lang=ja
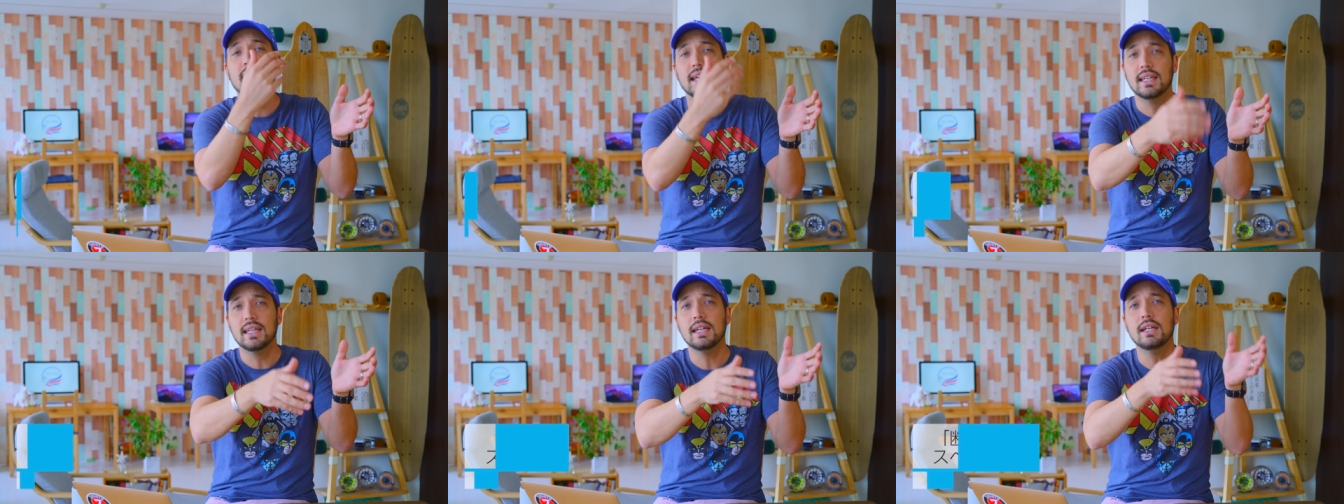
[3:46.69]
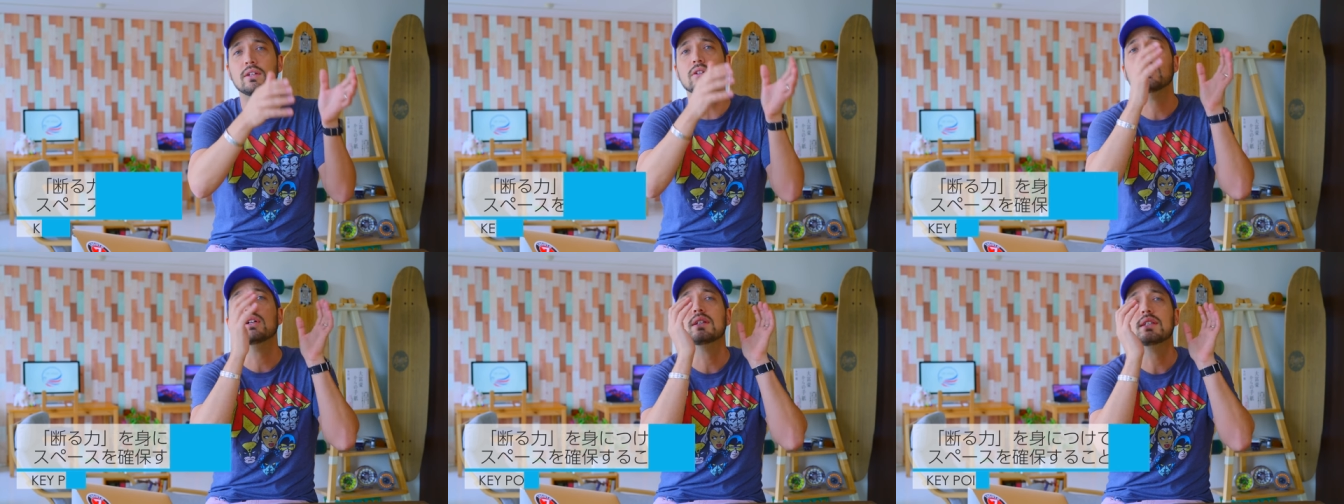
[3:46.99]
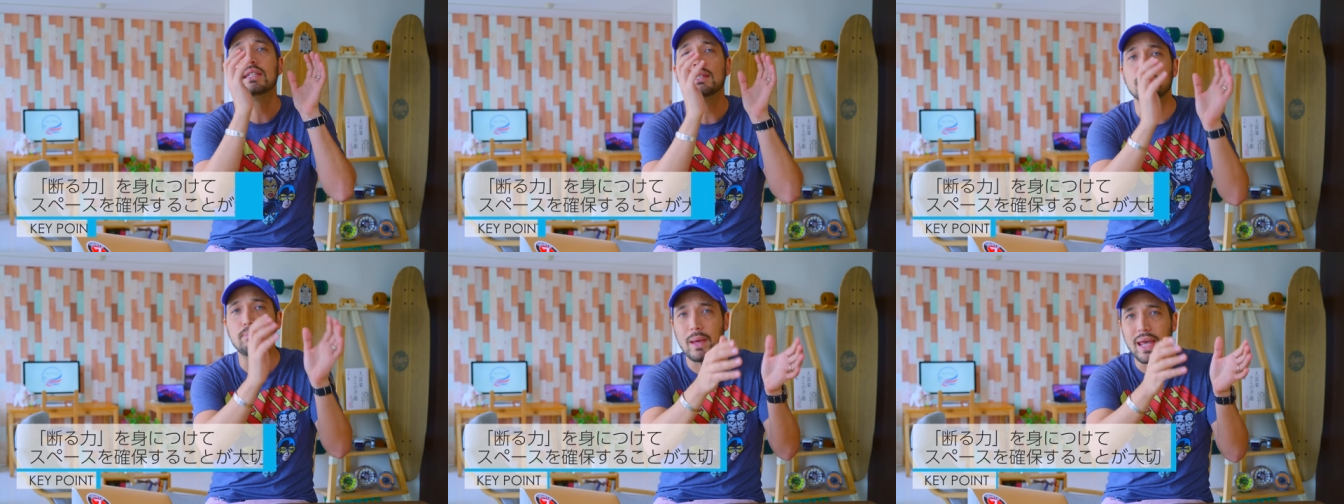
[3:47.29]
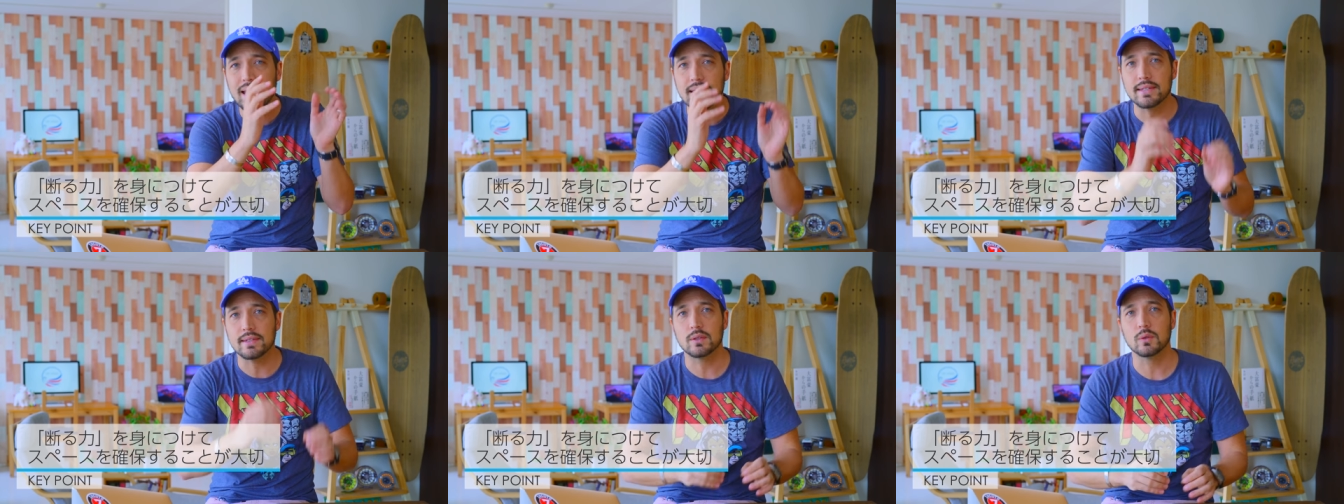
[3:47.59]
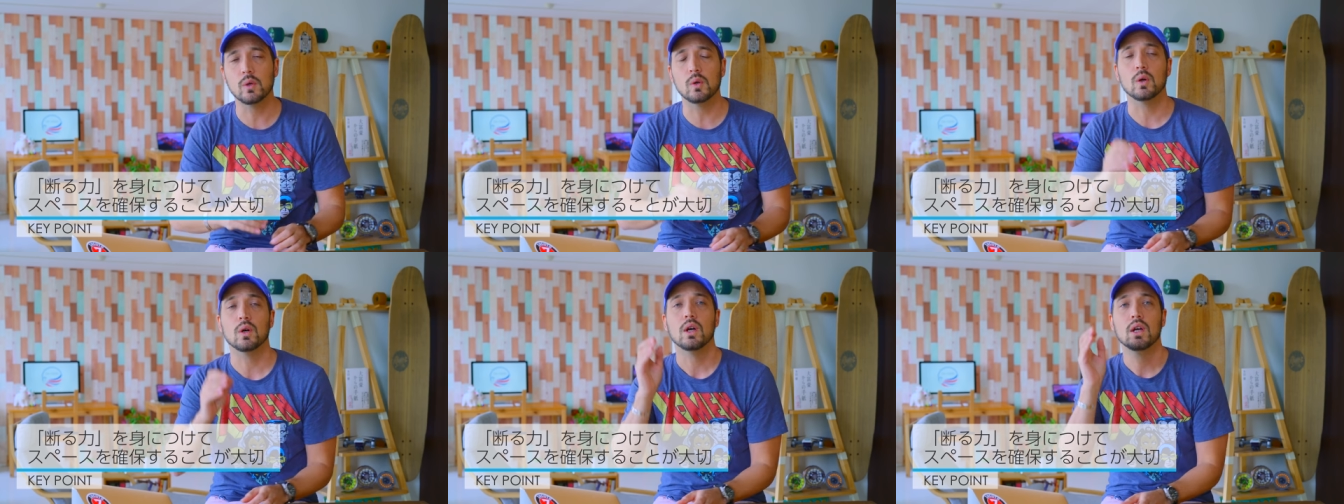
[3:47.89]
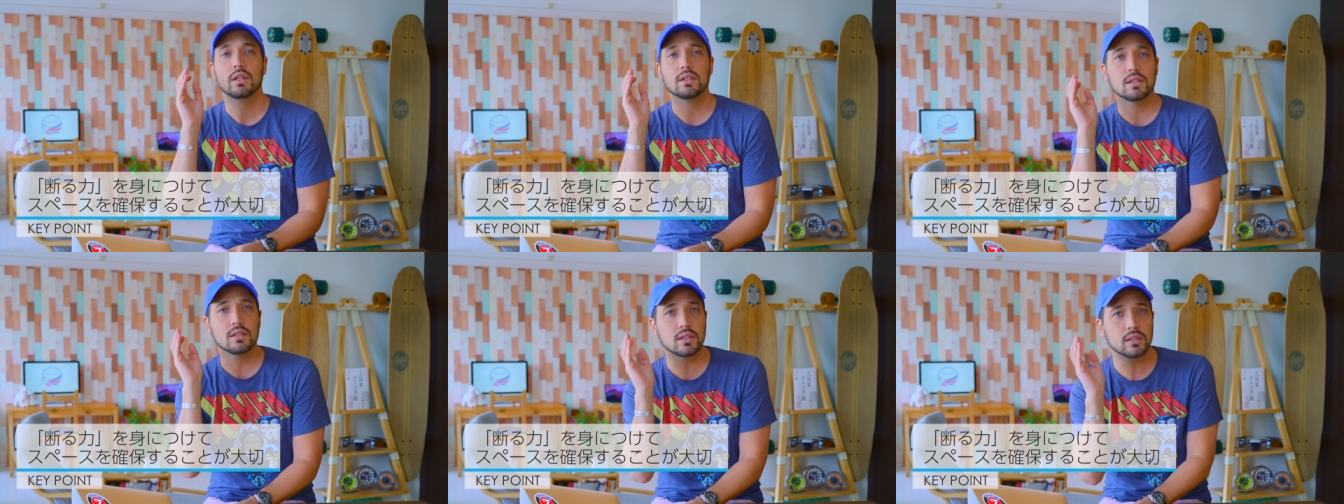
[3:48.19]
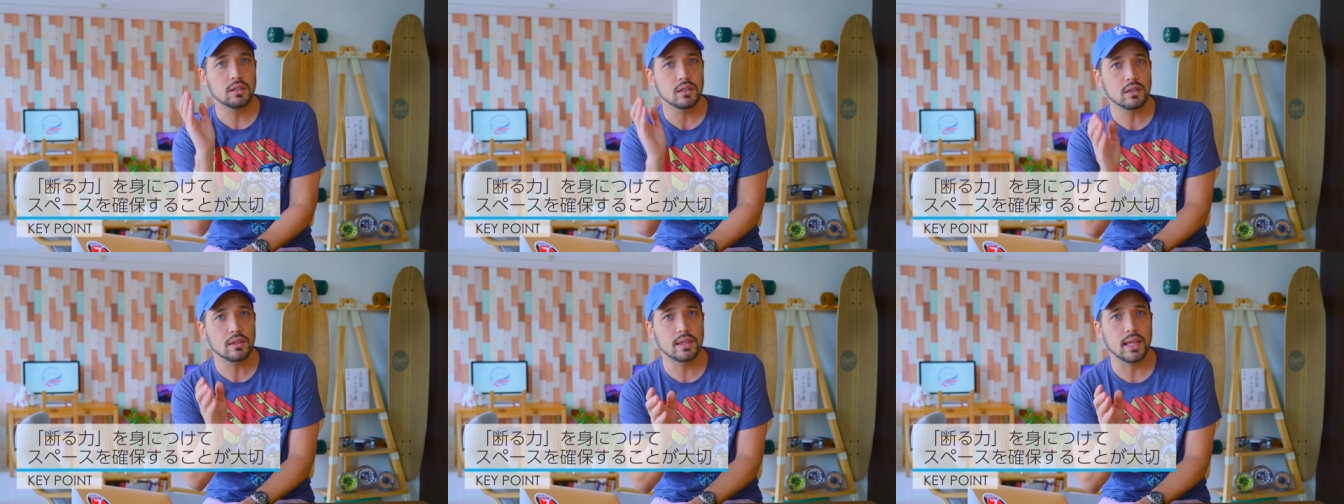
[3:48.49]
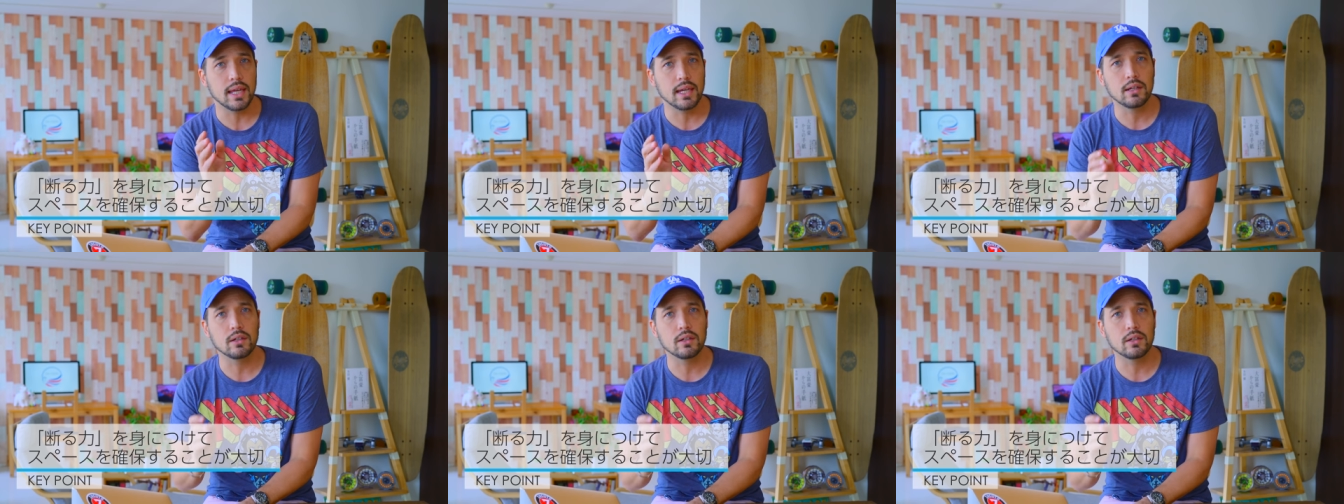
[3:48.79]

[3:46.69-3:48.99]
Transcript: できるスペースを作って